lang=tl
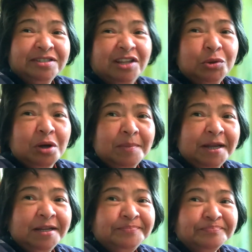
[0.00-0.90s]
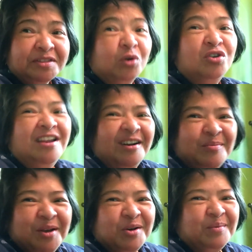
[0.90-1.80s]
Dito kami, nauna na
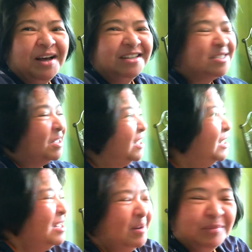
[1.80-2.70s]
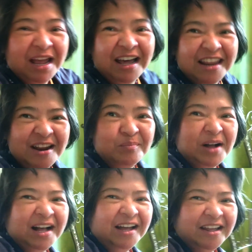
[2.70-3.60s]
kami kumain sa may-ari ng
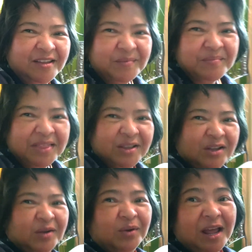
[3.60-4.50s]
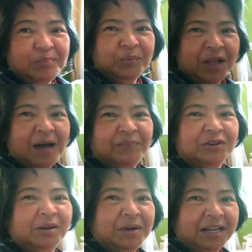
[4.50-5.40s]
bahay. Wala,
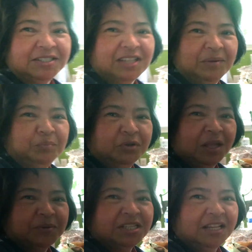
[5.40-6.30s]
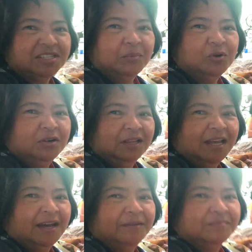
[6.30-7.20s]
after a month, nagpunta pa sila sa mall.
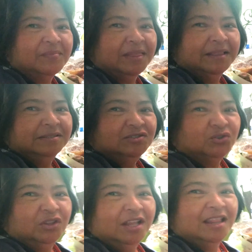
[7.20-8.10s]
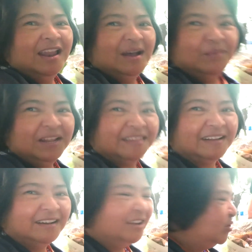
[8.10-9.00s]
Yan. So, hindi na namin
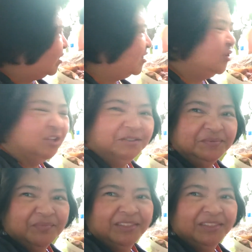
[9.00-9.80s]
natanggal yung kahon